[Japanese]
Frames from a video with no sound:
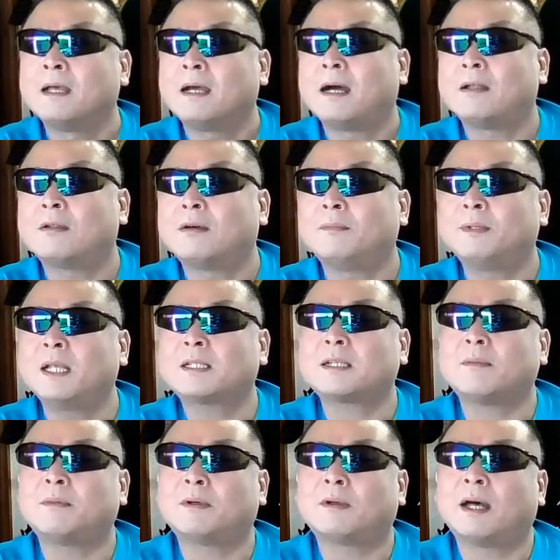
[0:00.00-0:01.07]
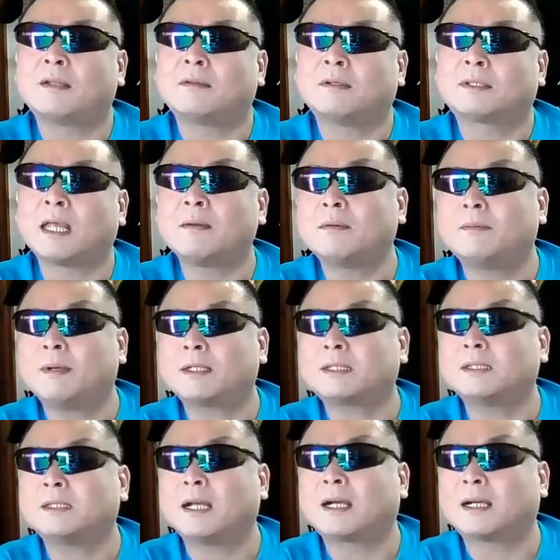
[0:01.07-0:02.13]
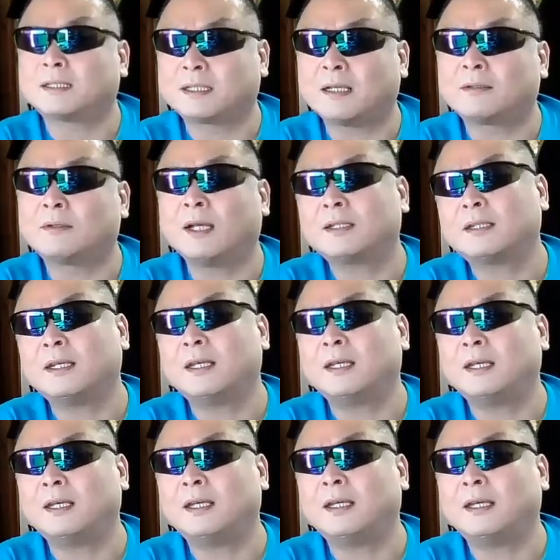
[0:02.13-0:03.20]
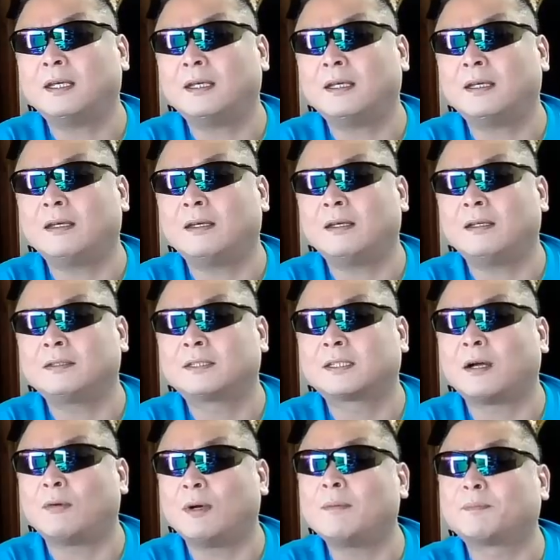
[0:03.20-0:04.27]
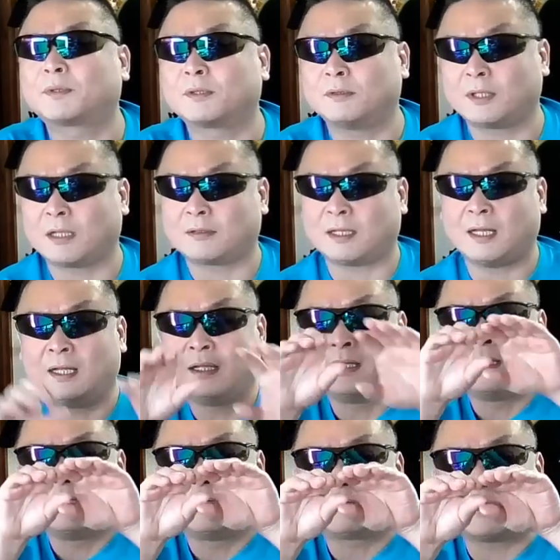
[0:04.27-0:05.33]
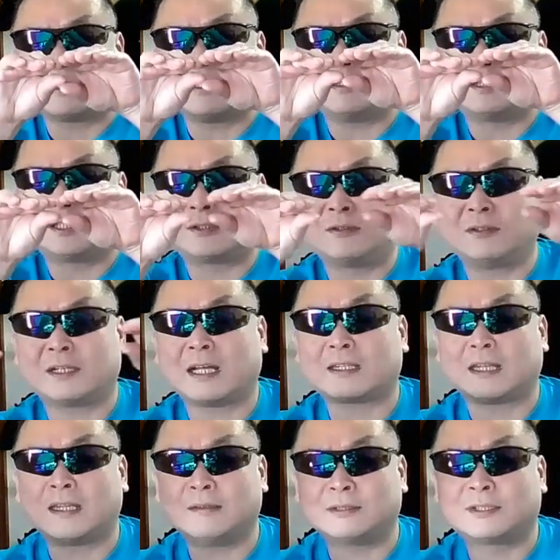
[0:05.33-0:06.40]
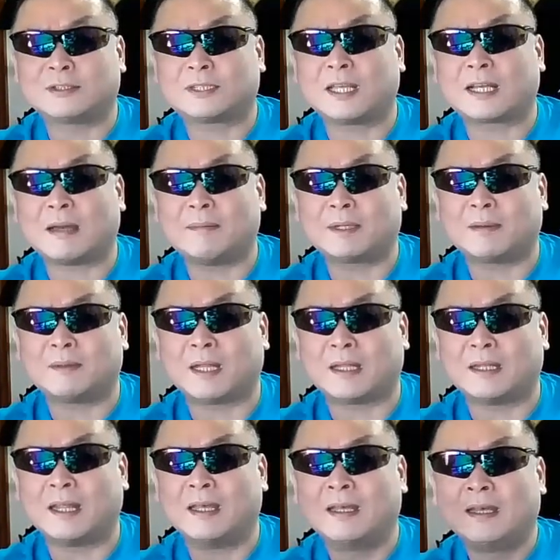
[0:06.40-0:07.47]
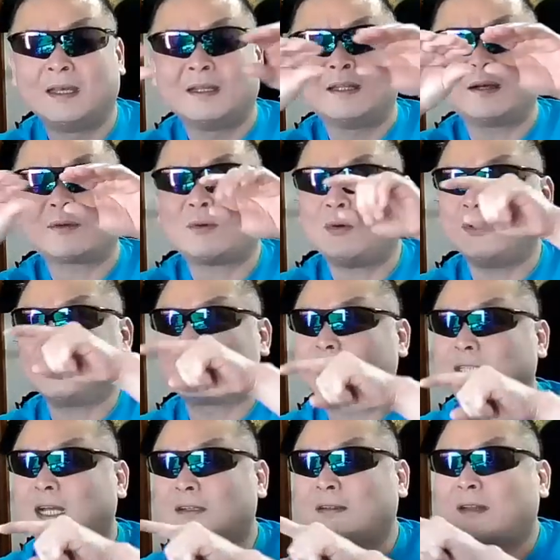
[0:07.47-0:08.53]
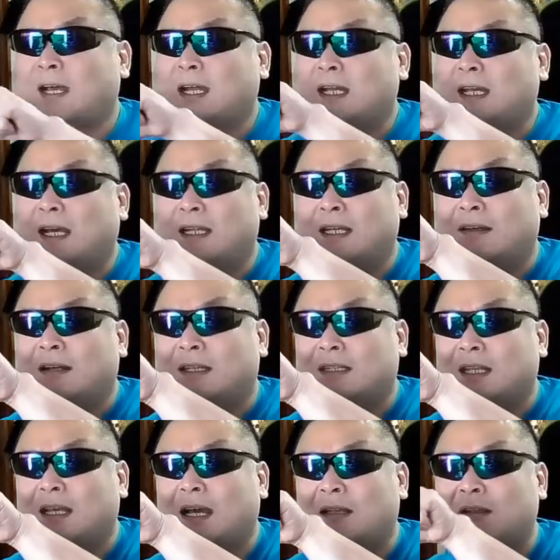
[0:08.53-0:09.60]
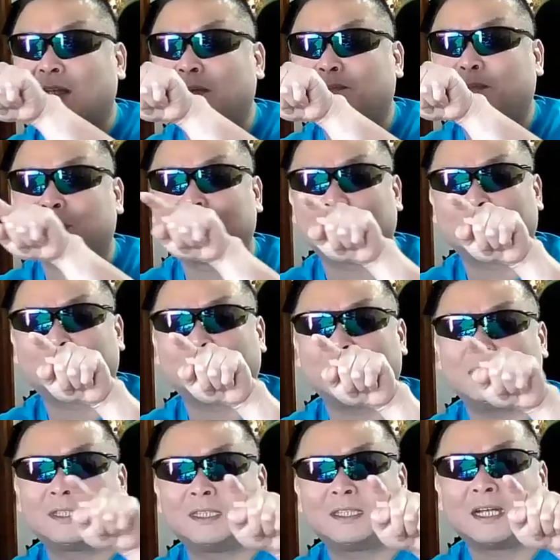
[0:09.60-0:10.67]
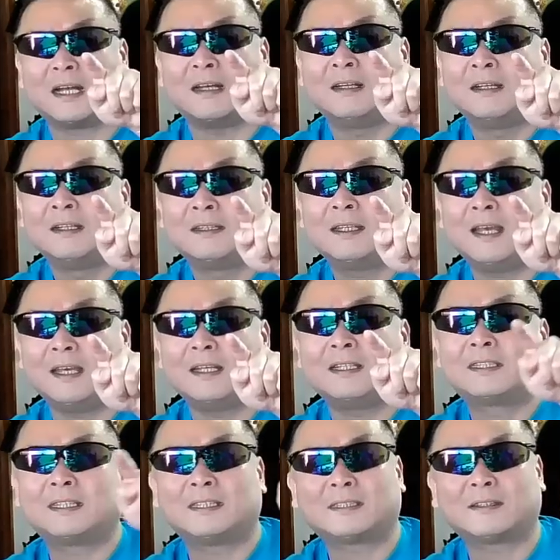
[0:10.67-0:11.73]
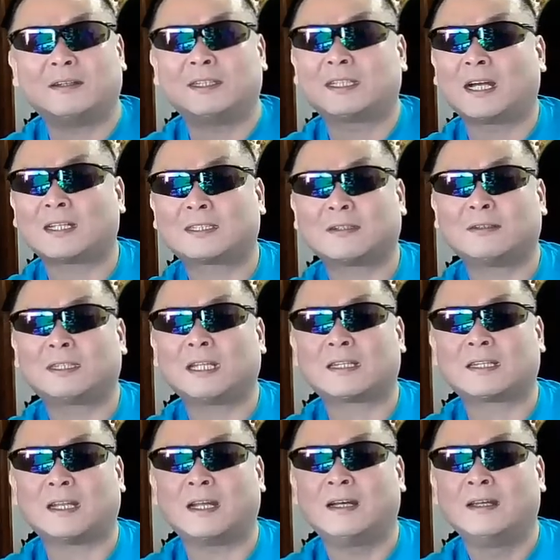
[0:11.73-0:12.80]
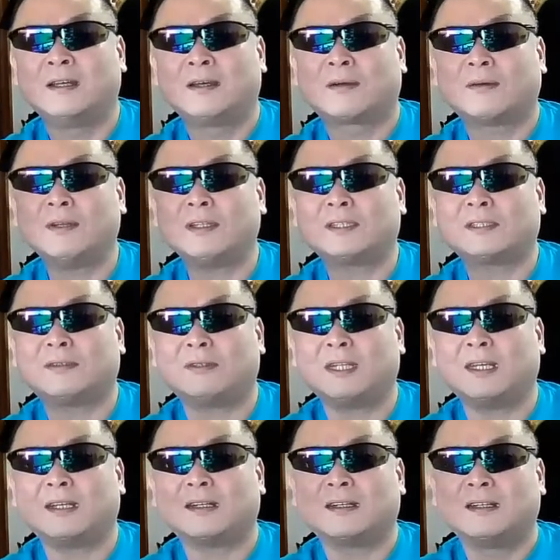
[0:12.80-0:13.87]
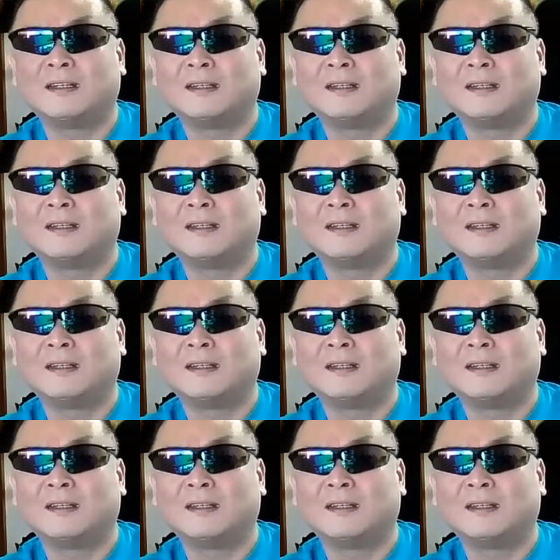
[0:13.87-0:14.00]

あの皆さんもあのタイムマシーンなんかさどうやって時間をワープするんだったらこうやって時空があってね宇宙世界見てみたいねでこう時間の流れがねこうやってあの1分10分1時間ね1日後1ヶ月後ってあったらこの時空をね